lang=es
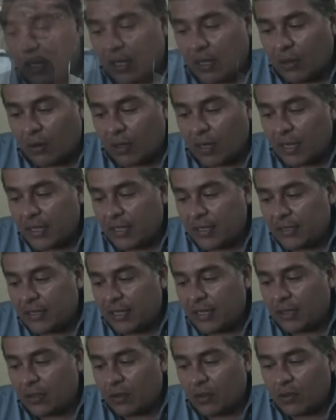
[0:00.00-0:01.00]
Los
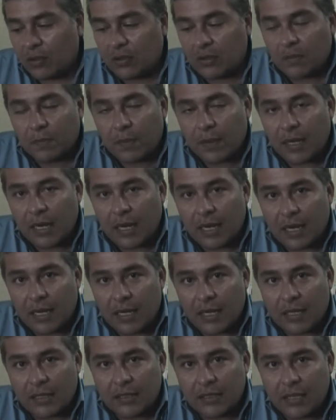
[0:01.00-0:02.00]
requisitos
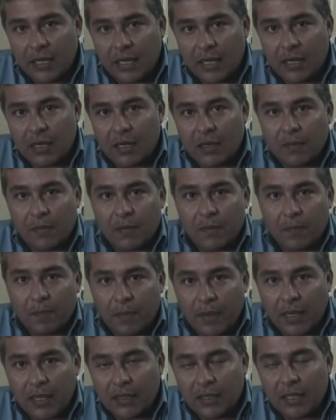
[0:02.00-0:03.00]
para ser
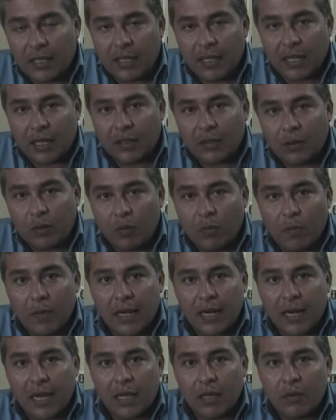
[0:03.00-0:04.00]
parte del Club
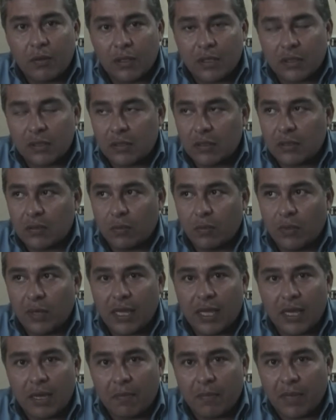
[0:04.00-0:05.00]
Venado es
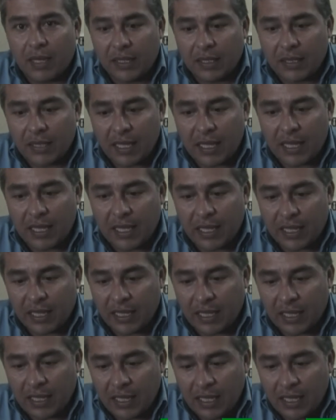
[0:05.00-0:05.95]
únicamente